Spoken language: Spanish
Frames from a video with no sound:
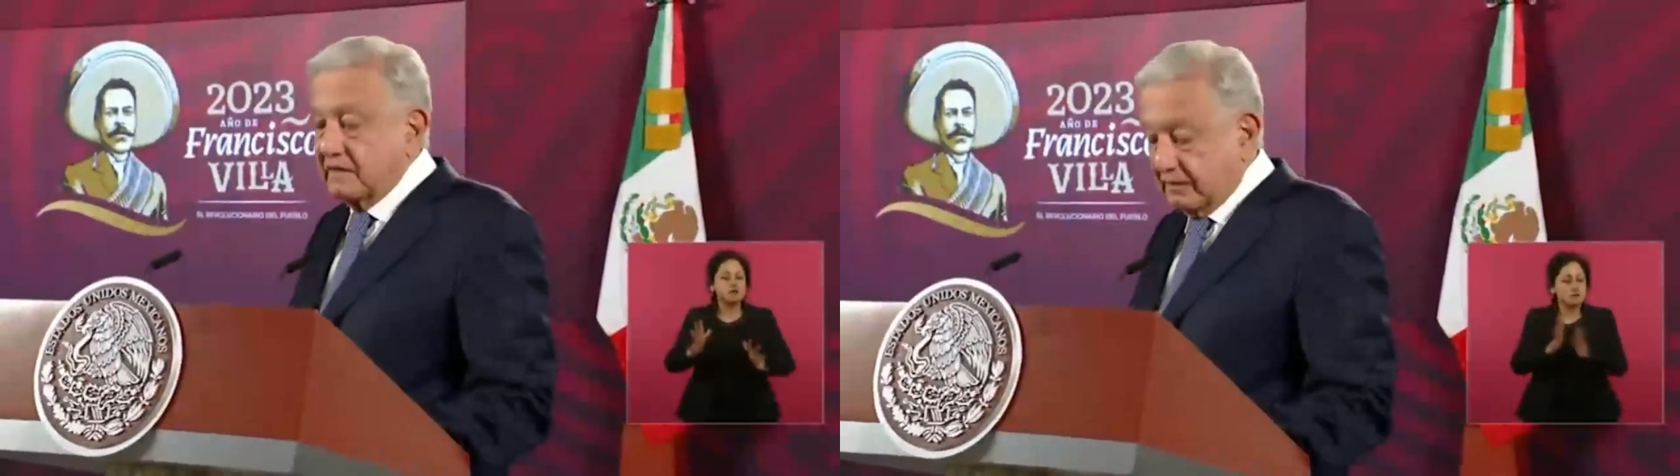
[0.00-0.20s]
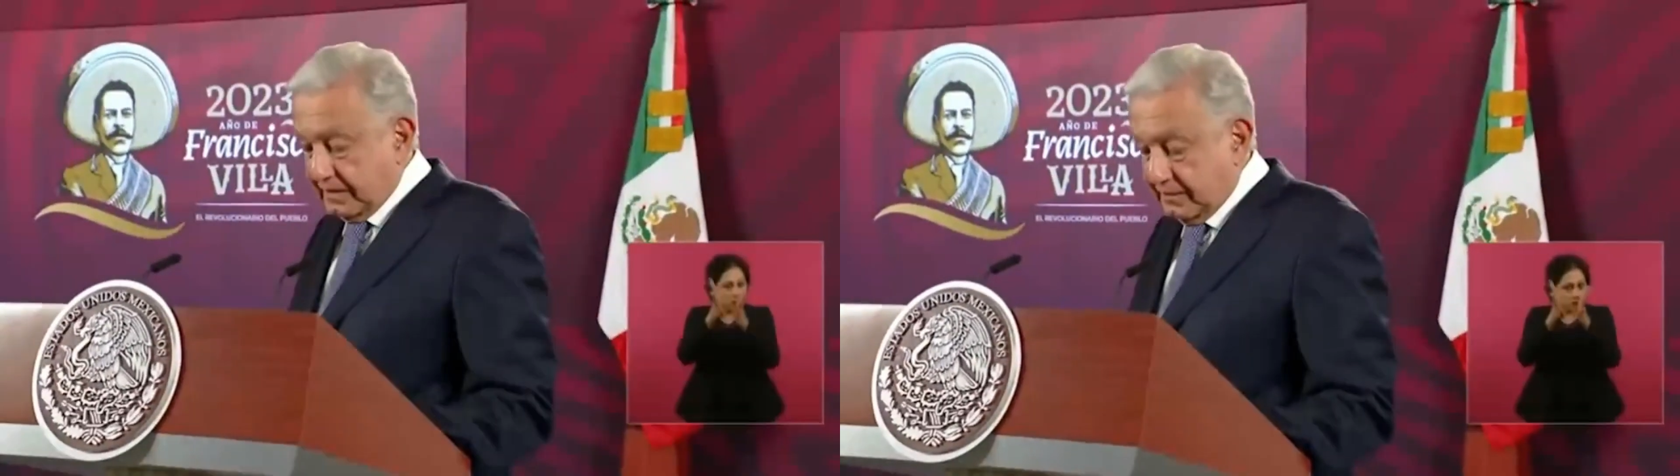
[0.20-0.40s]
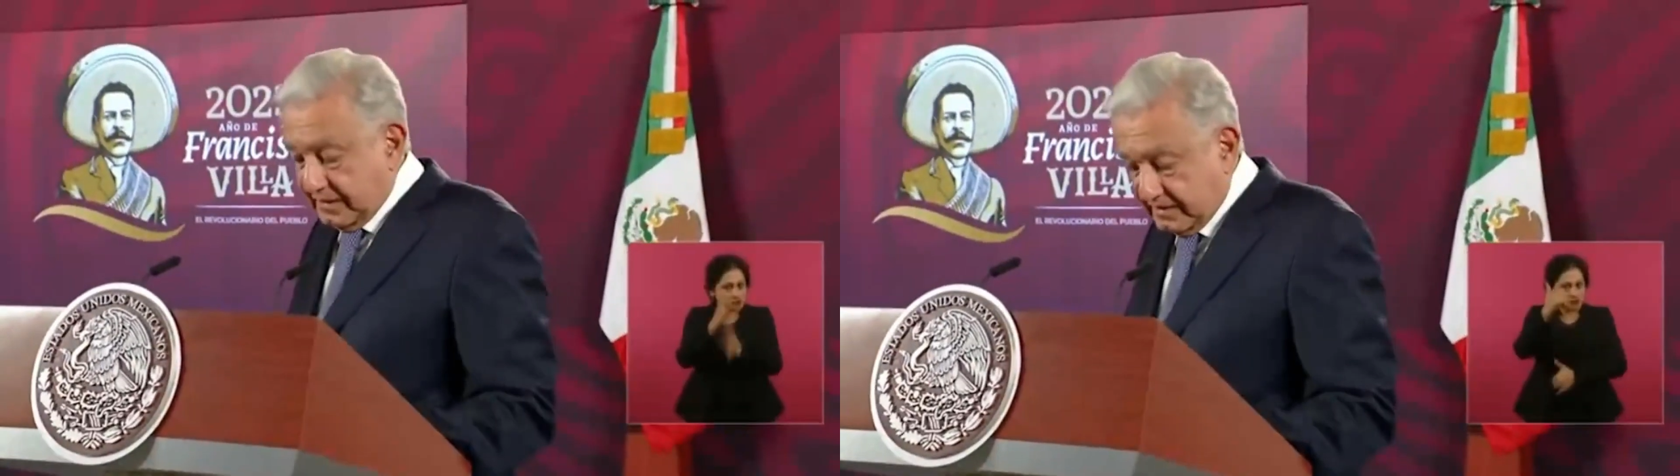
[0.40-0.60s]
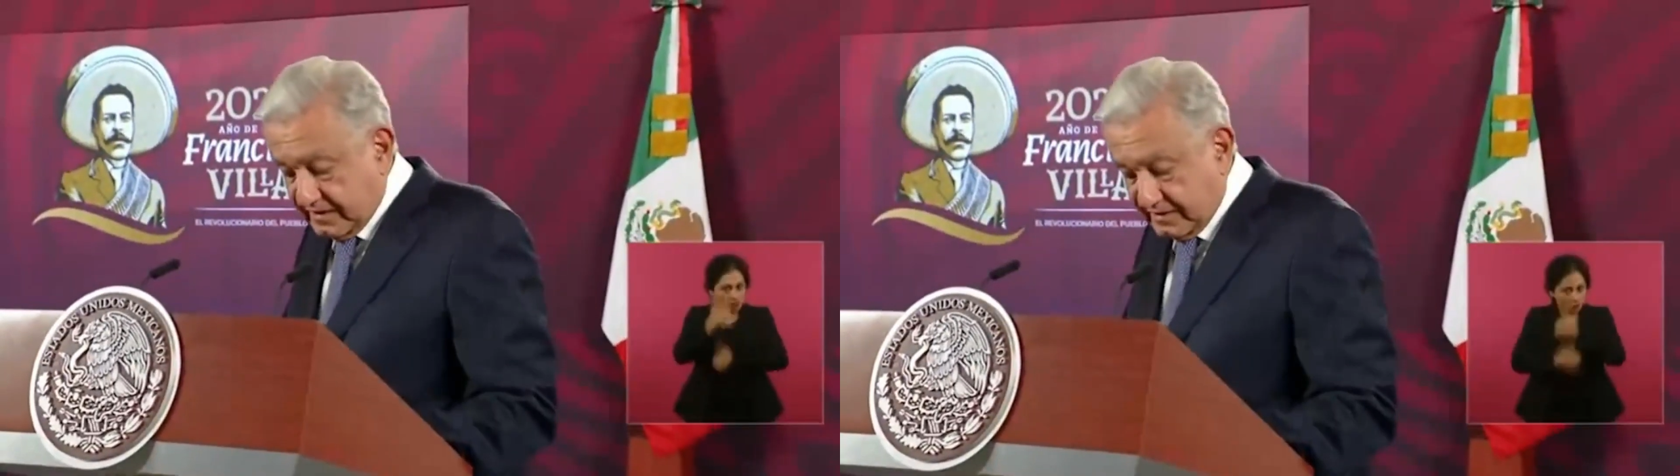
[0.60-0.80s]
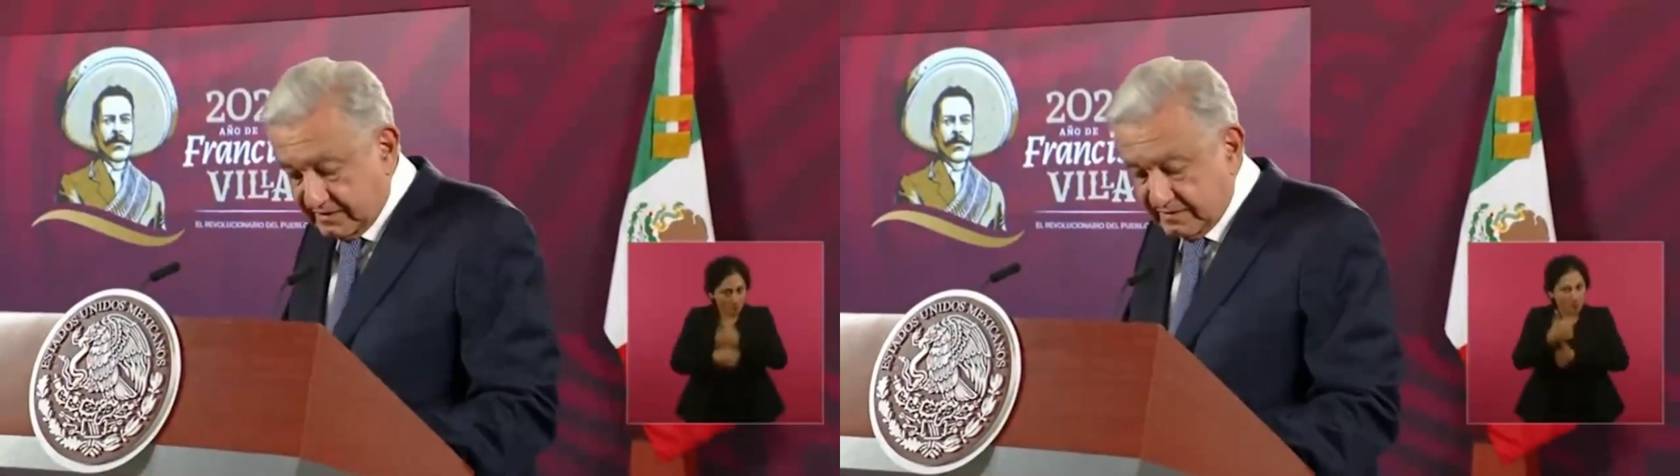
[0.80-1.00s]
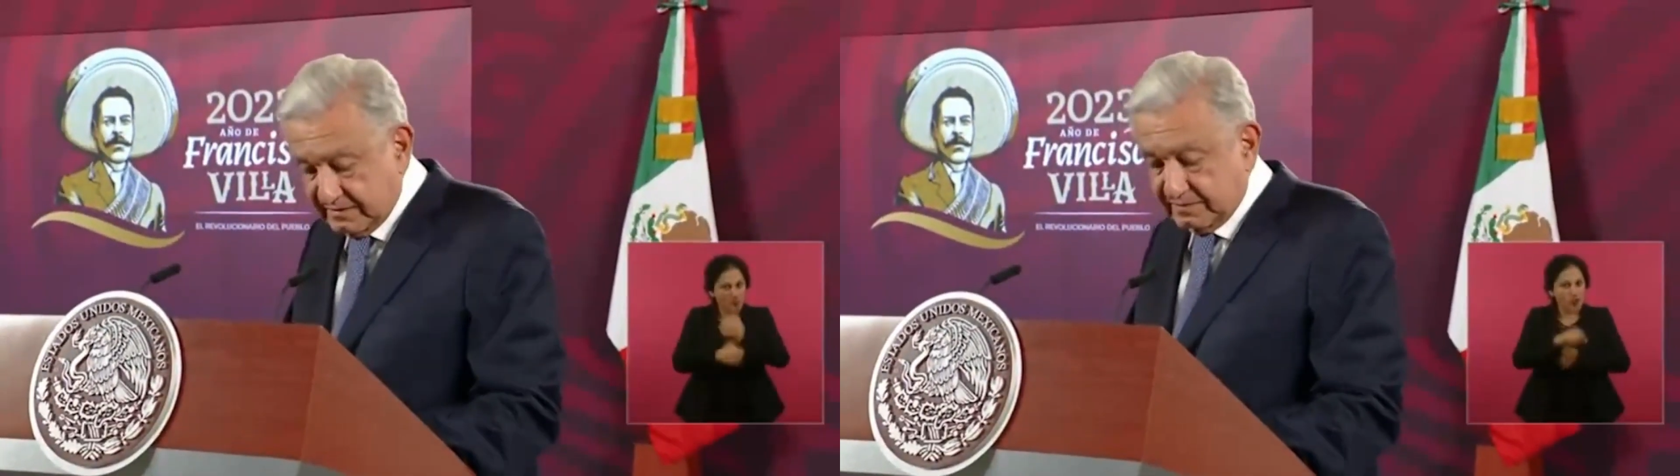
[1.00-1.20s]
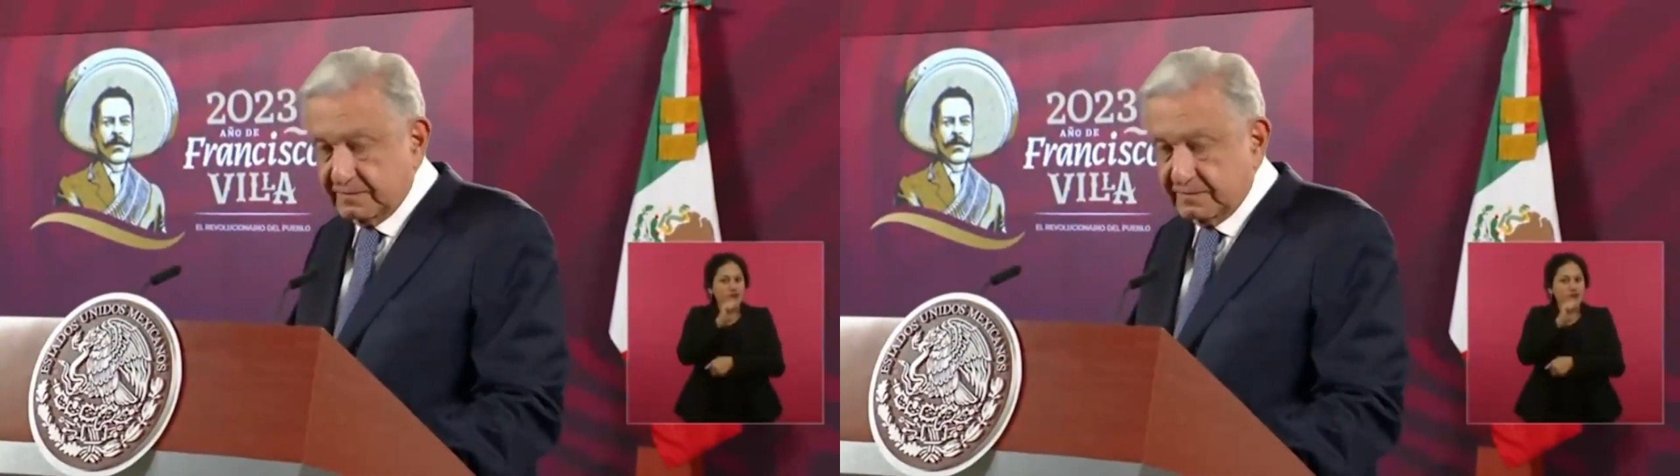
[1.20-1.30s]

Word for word: de Matemáticas,